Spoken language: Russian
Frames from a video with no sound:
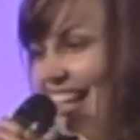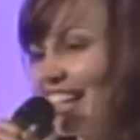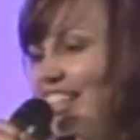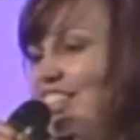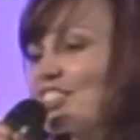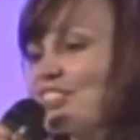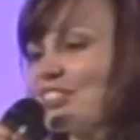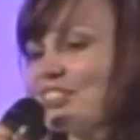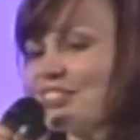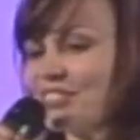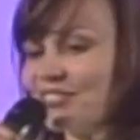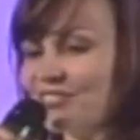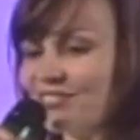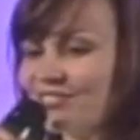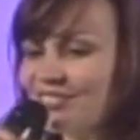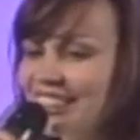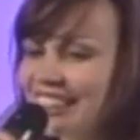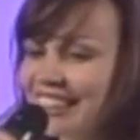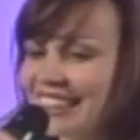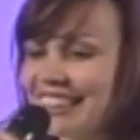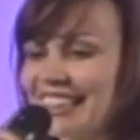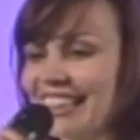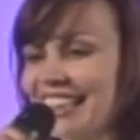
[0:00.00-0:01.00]
что
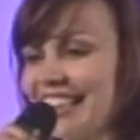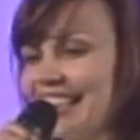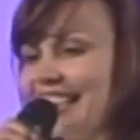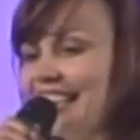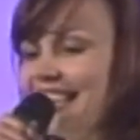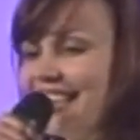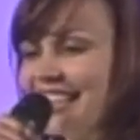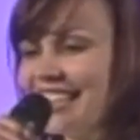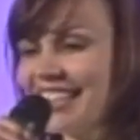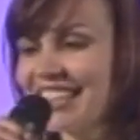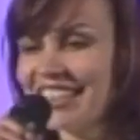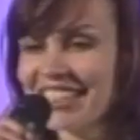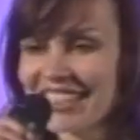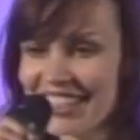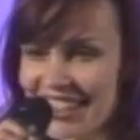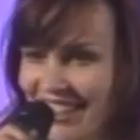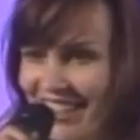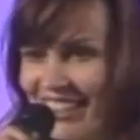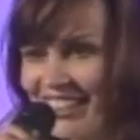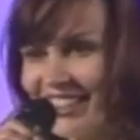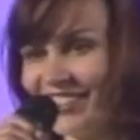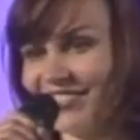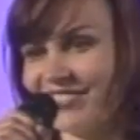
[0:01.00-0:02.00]
мы такие
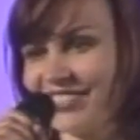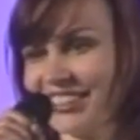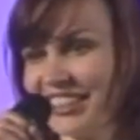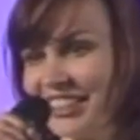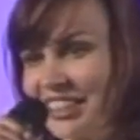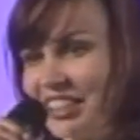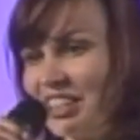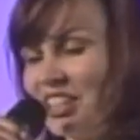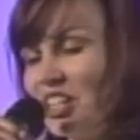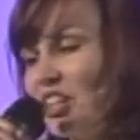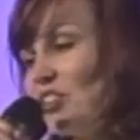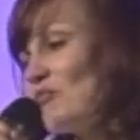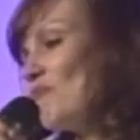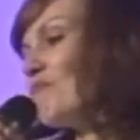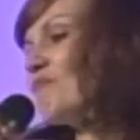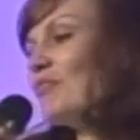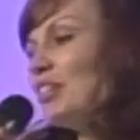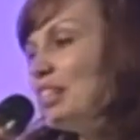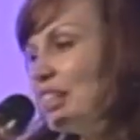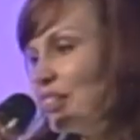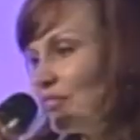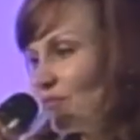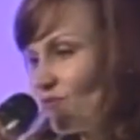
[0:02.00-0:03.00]
счастливые,
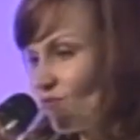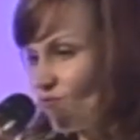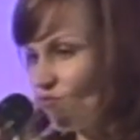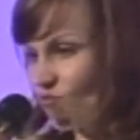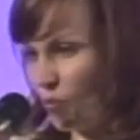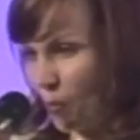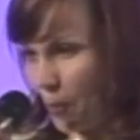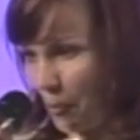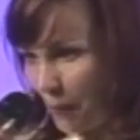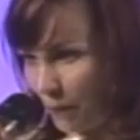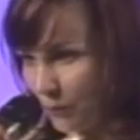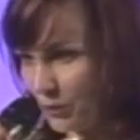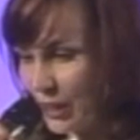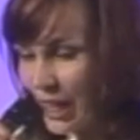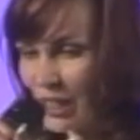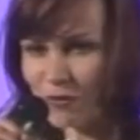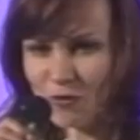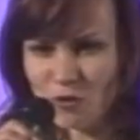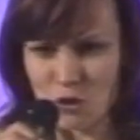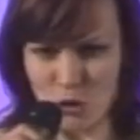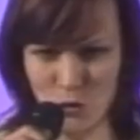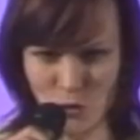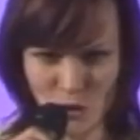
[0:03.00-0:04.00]
мы, у нас
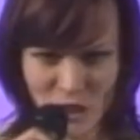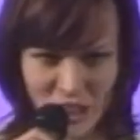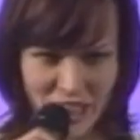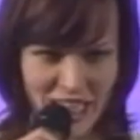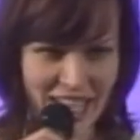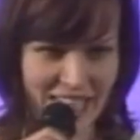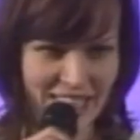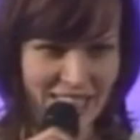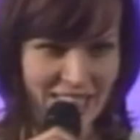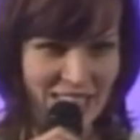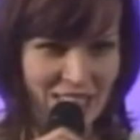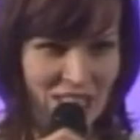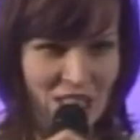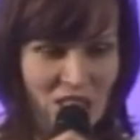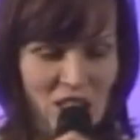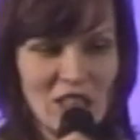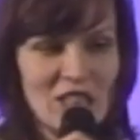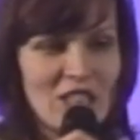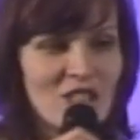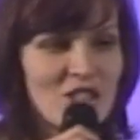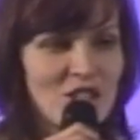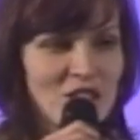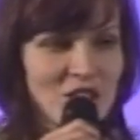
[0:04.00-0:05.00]
все есть,
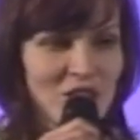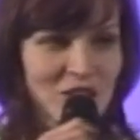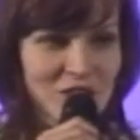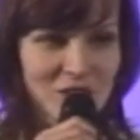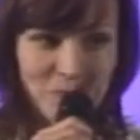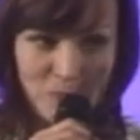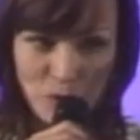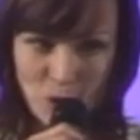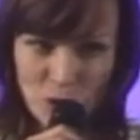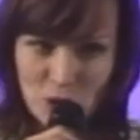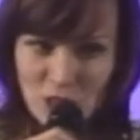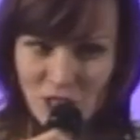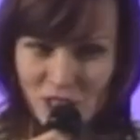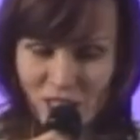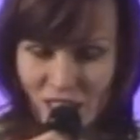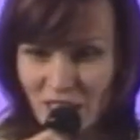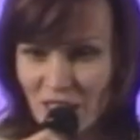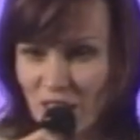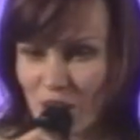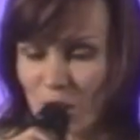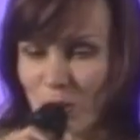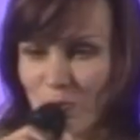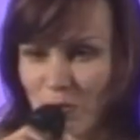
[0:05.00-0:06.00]
и даже это просто,
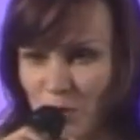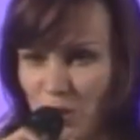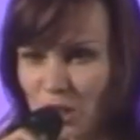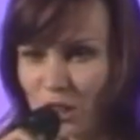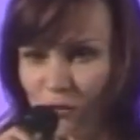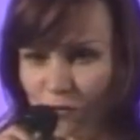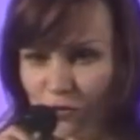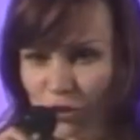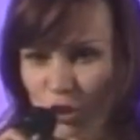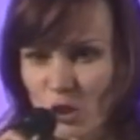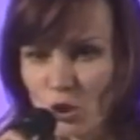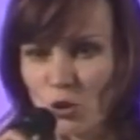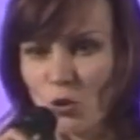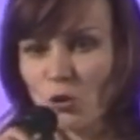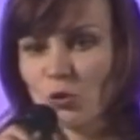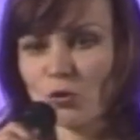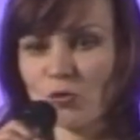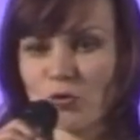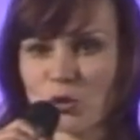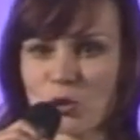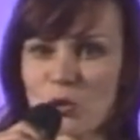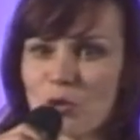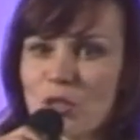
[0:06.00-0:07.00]
не просто все,
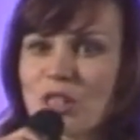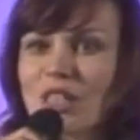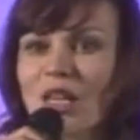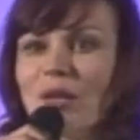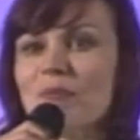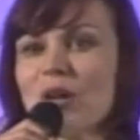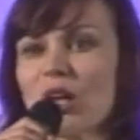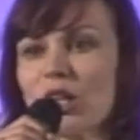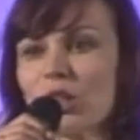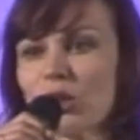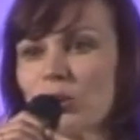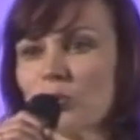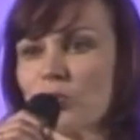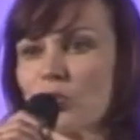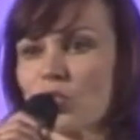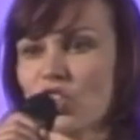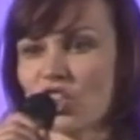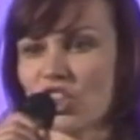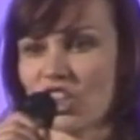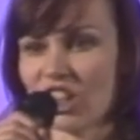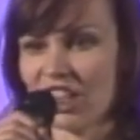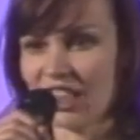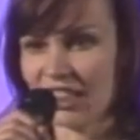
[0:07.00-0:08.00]
но все самое
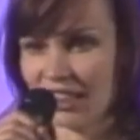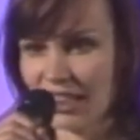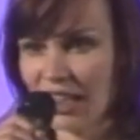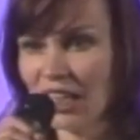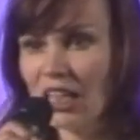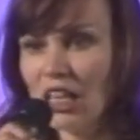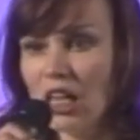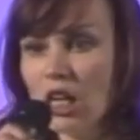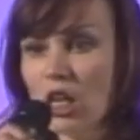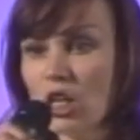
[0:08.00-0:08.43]
лучшее, да,